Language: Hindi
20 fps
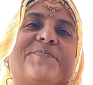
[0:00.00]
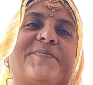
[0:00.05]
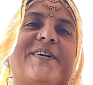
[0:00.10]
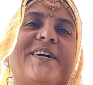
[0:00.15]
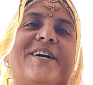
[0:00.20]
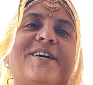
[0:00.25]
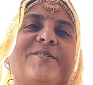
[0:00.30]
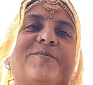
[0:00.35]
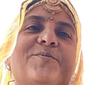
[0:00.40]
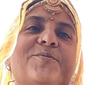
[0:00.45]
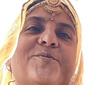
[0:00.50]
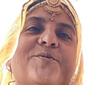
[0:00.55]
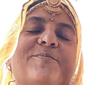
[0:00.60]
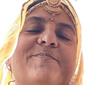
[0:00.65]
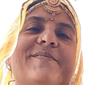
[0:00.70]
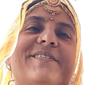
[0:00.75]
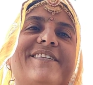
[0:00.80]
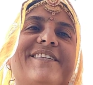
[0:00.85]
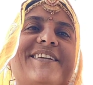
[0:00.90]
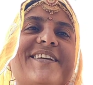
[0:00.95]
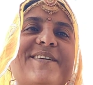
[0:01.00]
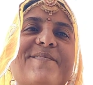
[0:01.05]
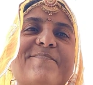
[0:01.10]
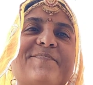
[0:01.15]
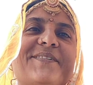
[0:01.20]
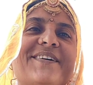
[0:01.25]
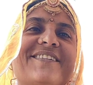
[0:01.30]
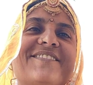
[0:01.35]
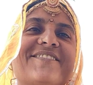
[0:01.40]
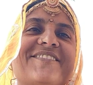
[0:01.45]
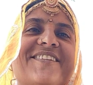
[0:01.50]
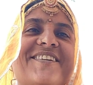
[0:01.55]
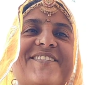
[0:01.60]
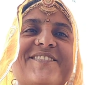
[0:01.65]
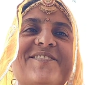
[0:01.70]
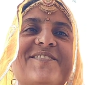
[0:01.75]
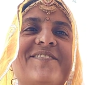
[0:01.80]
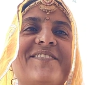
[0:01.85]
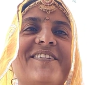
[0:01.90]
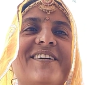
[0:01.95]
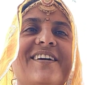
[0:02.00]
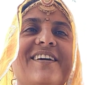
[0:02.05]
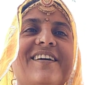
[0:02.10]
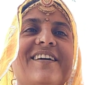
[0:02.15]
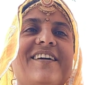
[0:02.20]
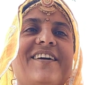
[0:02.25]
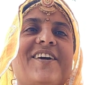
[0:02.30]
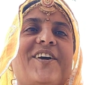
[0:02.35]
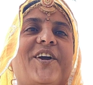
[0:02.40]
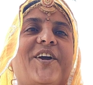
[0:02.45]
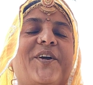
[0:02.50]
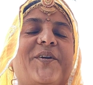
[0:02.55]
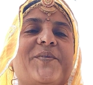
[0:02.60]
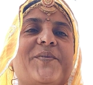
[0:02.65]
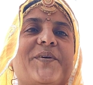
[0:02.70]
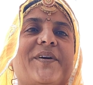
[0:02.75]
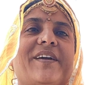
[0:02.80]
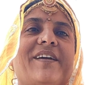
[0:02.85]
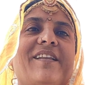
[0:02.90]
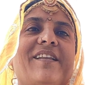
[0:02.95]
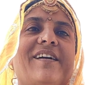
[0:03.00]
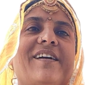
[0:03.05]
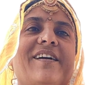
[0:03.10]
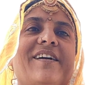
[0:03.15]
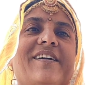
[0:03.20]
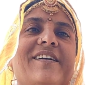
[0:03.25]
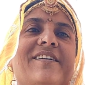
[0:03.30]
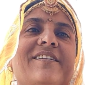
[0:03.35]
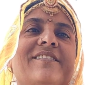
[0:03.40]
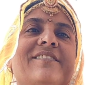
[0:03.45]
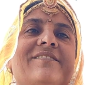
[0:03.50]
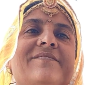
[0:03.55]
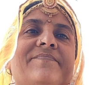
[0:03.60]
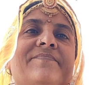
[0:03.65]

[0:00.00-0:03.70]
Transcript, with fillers: बना लो दो मिनट टाइम पास कर लूँ खेड़ो के लागे